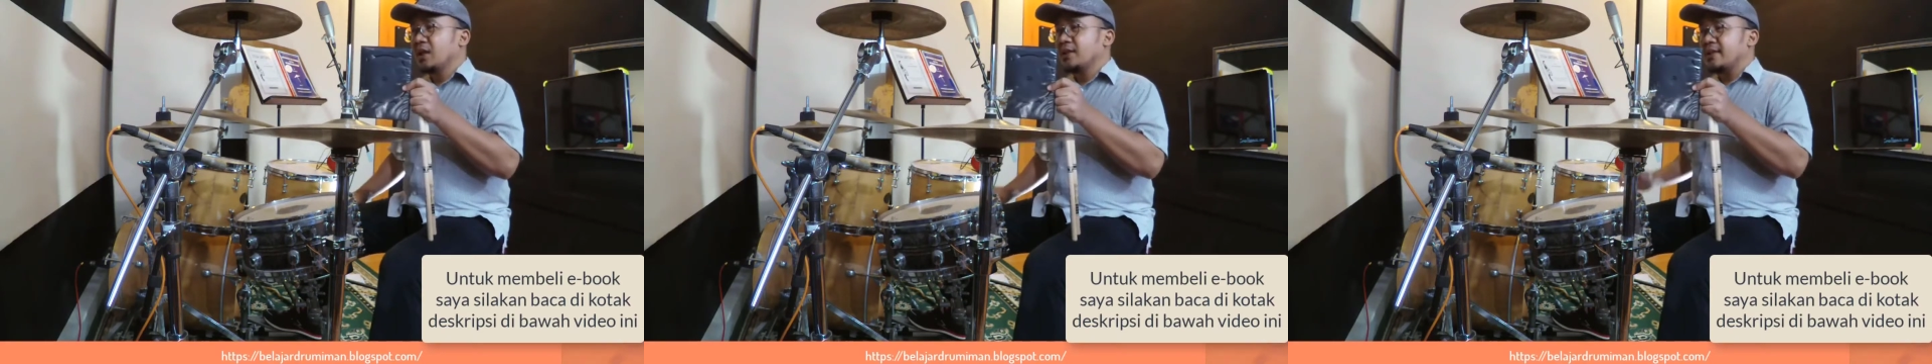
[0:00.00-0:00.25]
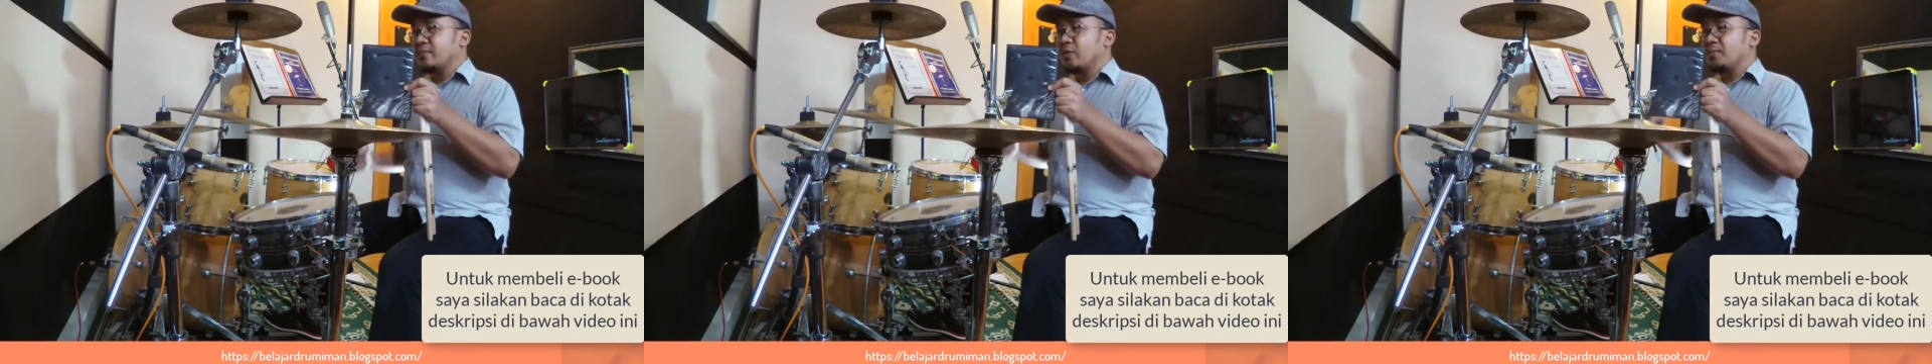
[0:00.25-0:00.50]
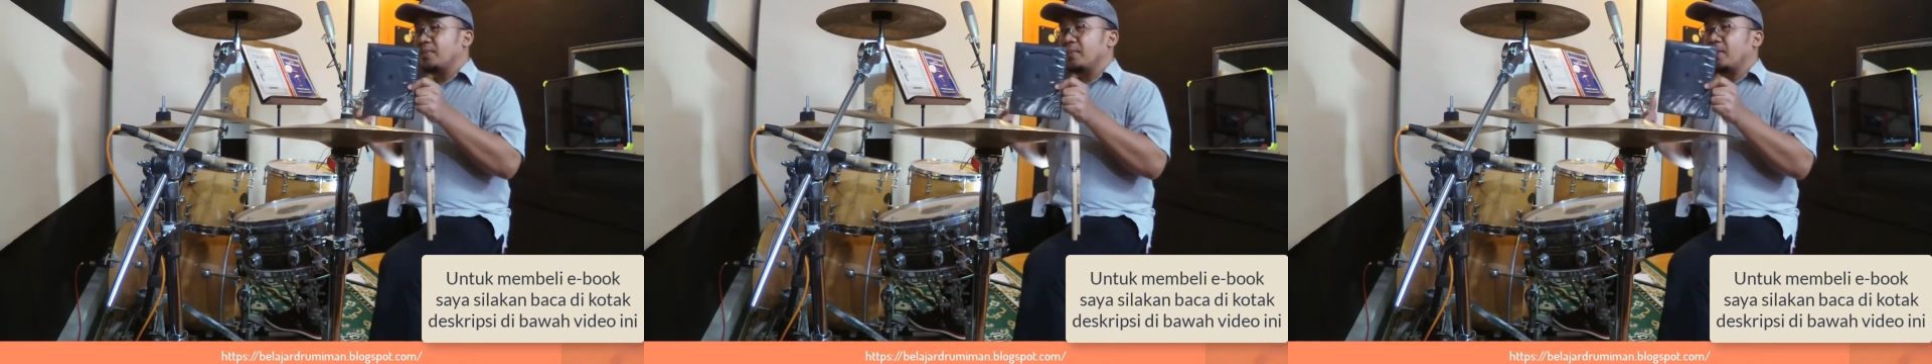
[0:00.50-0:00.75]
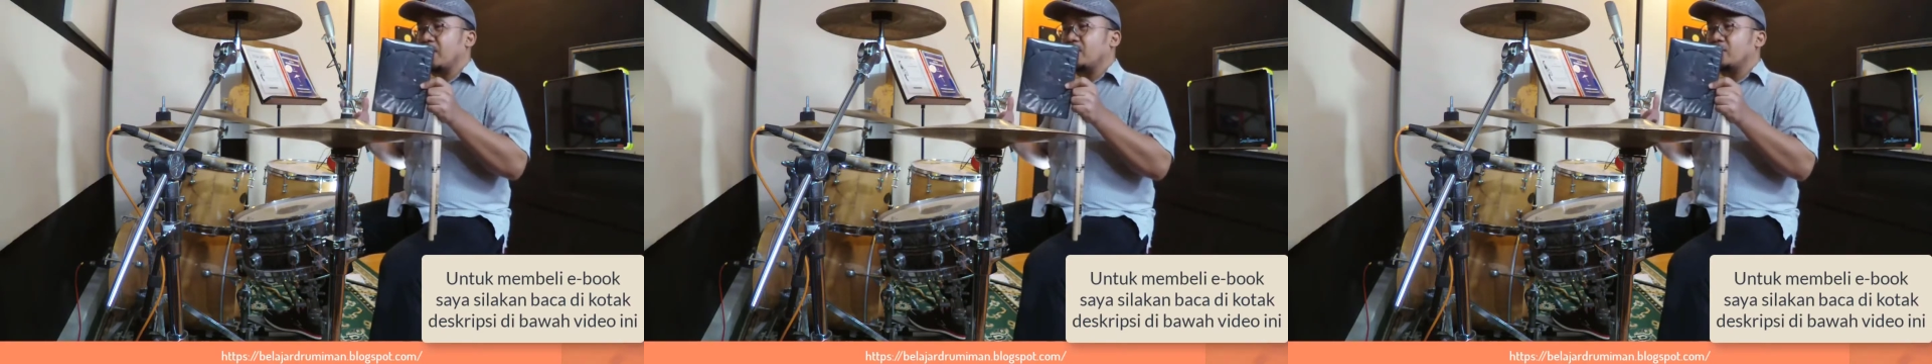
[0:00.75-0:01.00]
saya buat
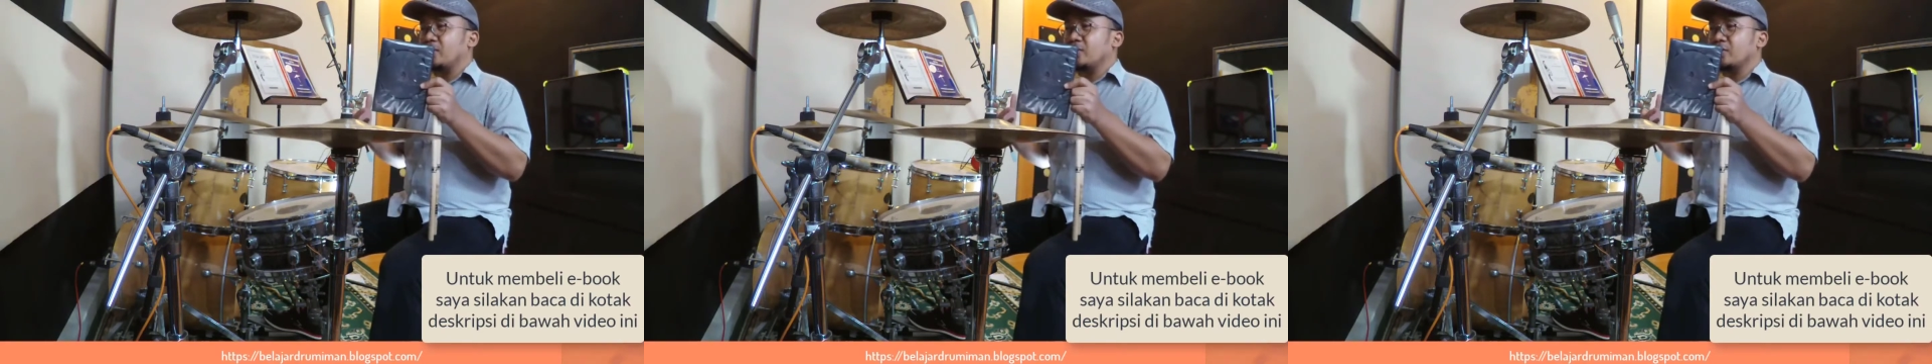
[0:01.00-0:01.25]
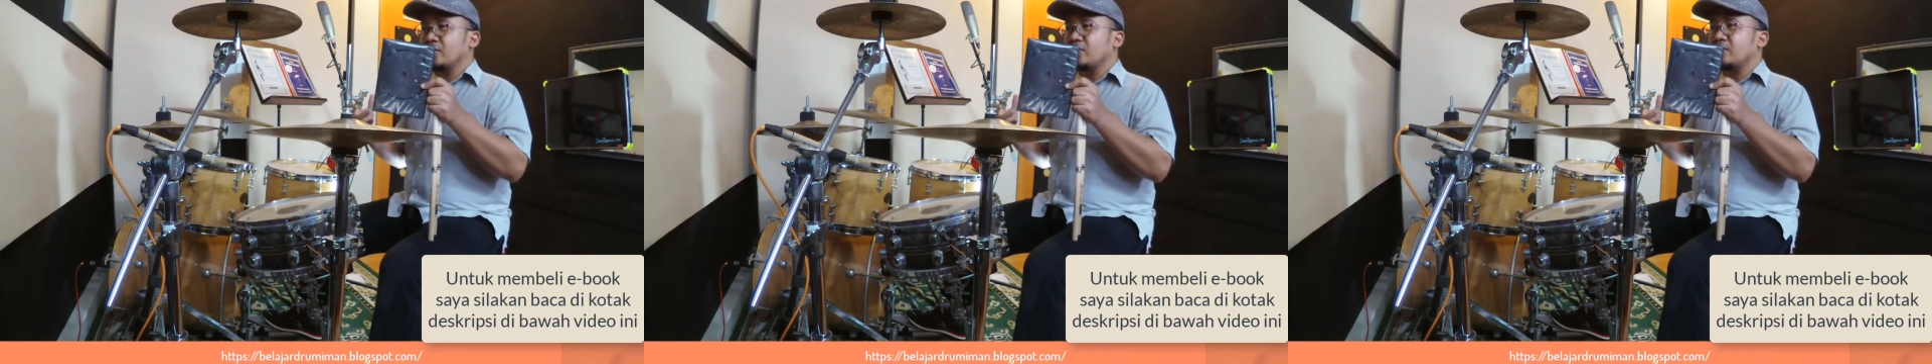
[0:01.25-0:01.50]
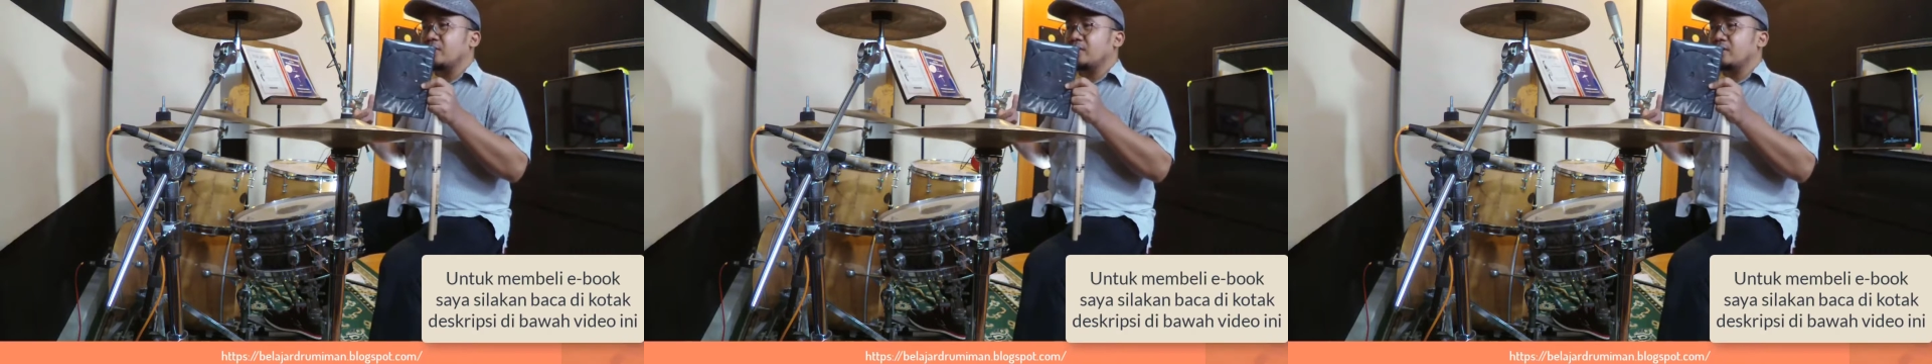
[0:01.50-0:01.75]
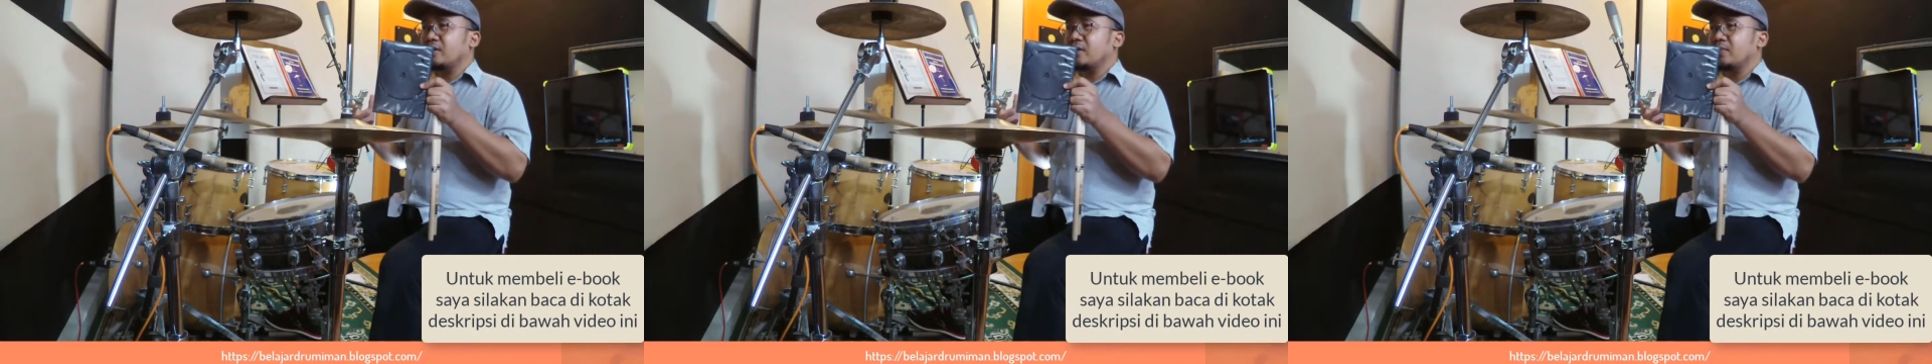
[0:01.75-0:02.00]
memang untuk
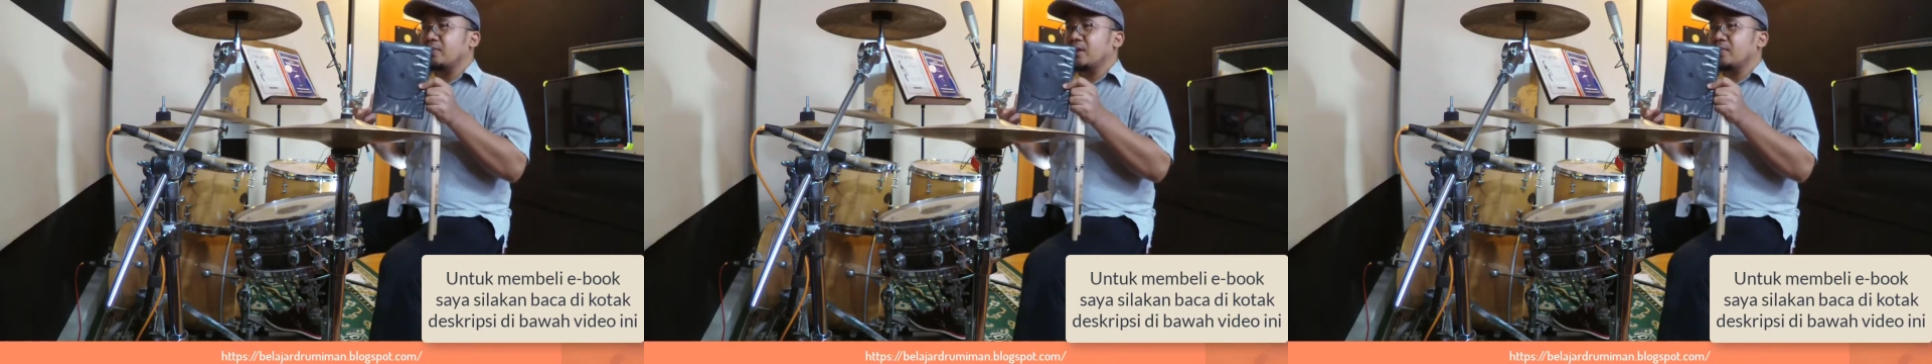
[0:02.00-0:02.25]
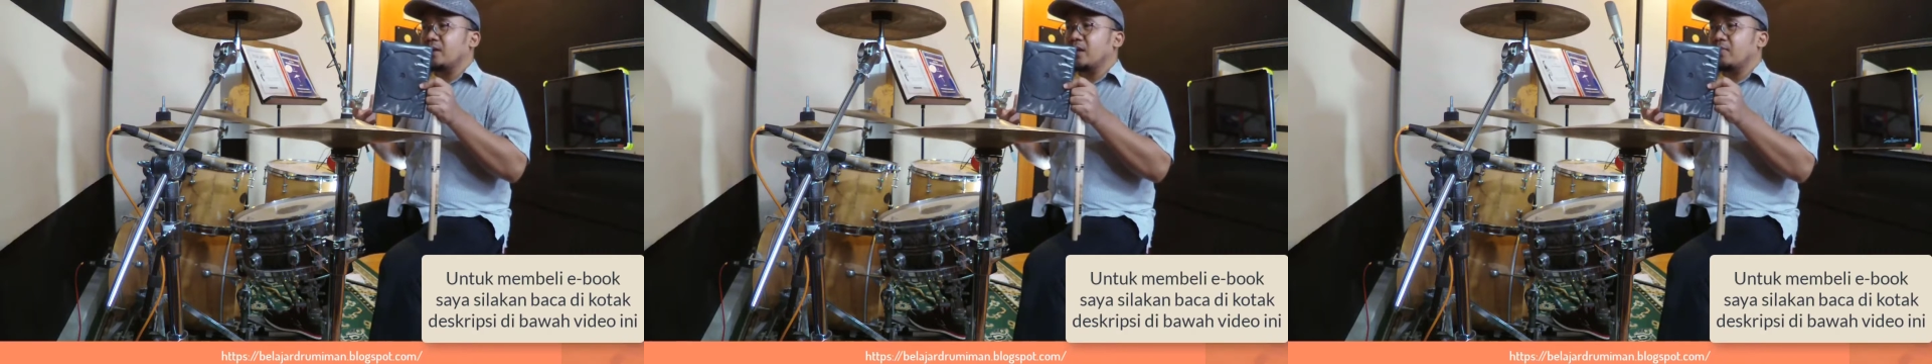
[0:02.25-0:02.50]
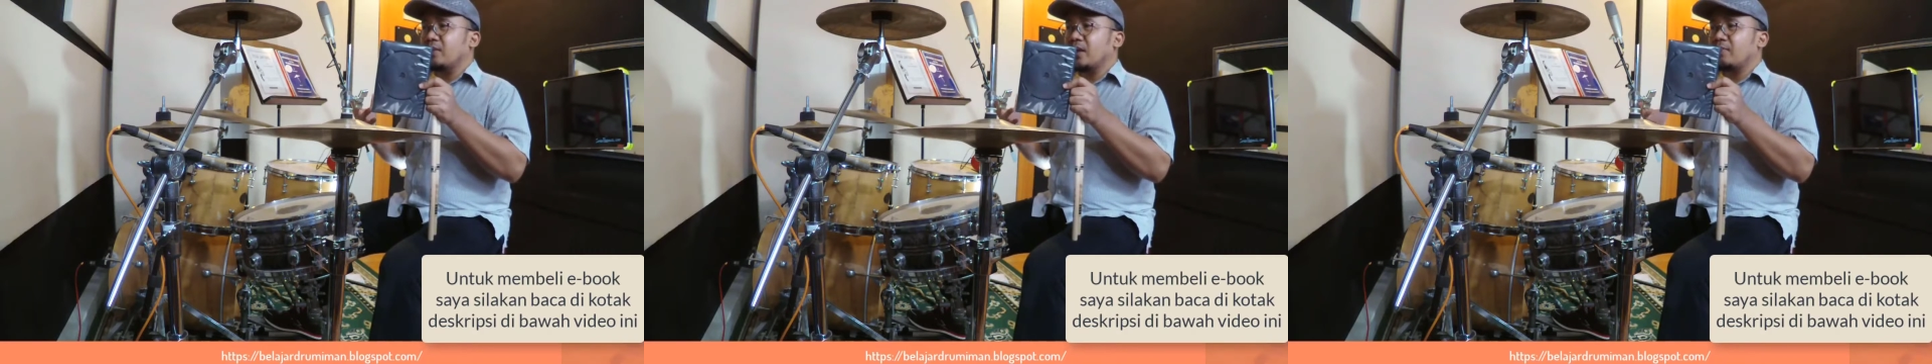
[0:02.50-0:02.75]
teman-teman drummer